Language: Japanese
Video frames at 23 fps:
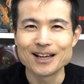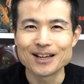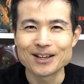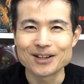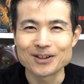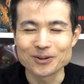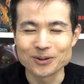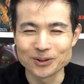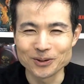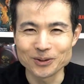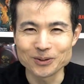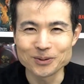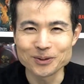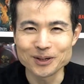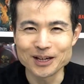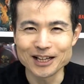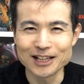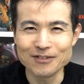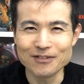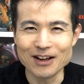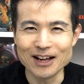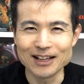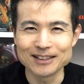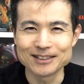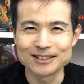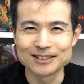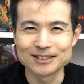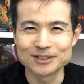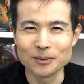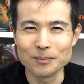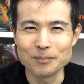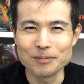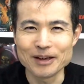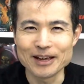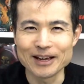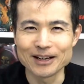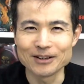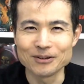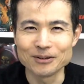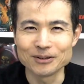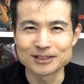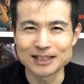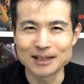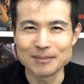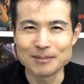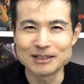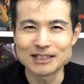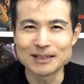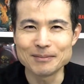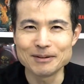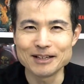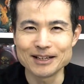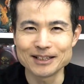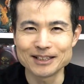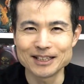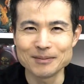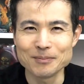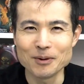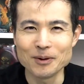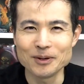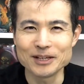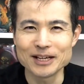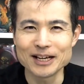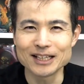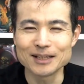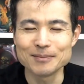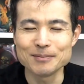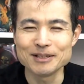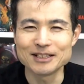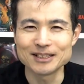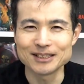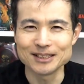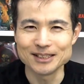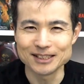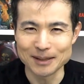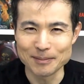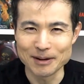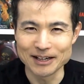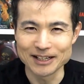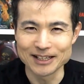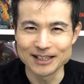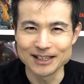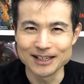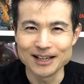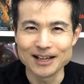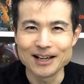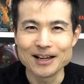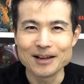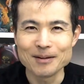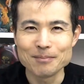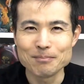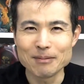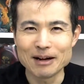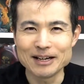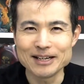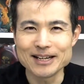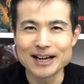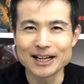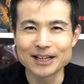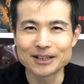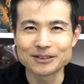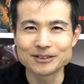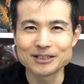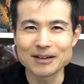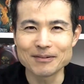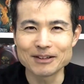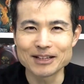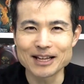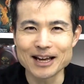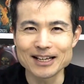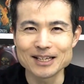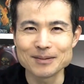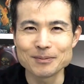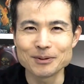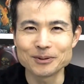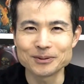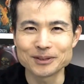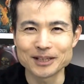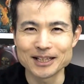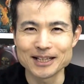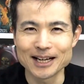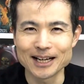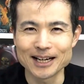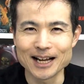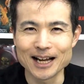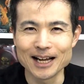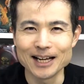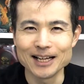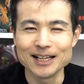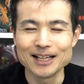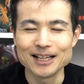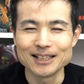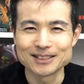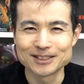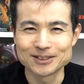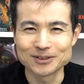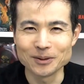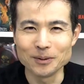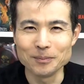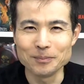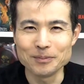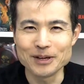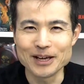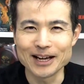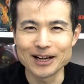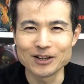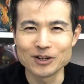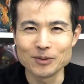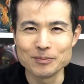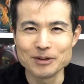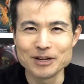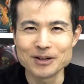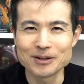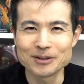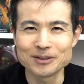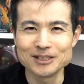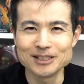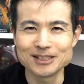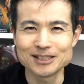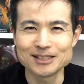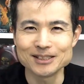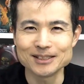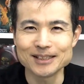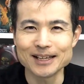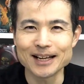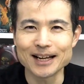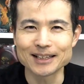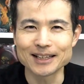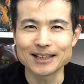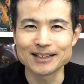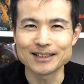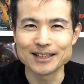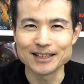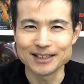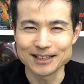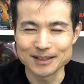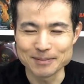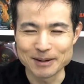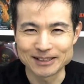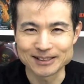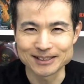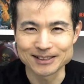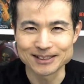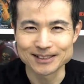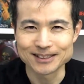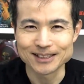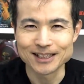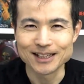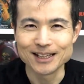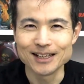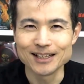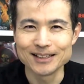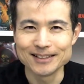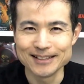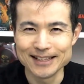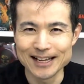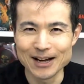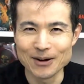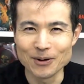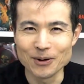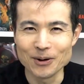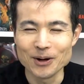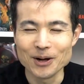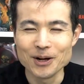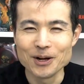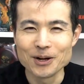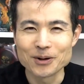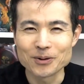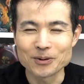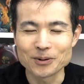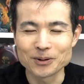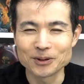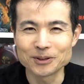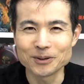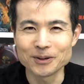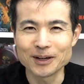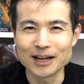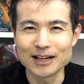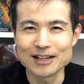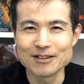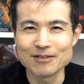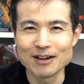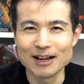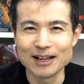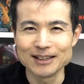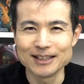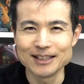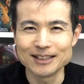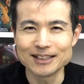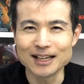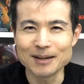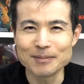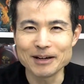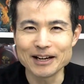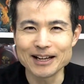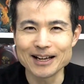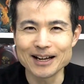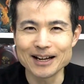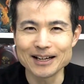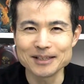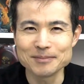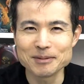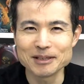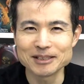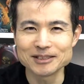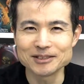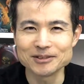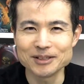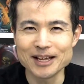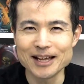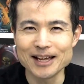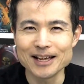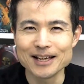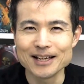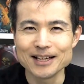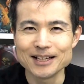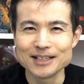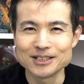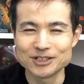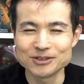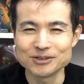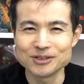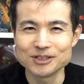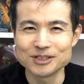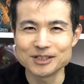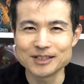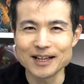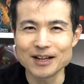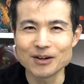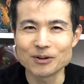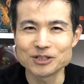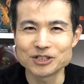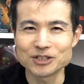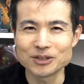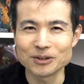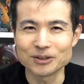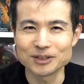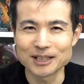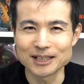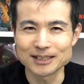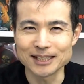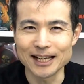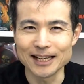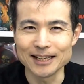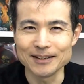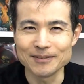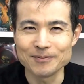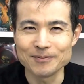この動画ではゾンビ映画のさまざまな疑問や秘密に迫り、マニアックな話題にも触れながらゾンビ映画の魅力について語っていきます。なお、この動画にはネタバレがありますので注意してご視聴ください。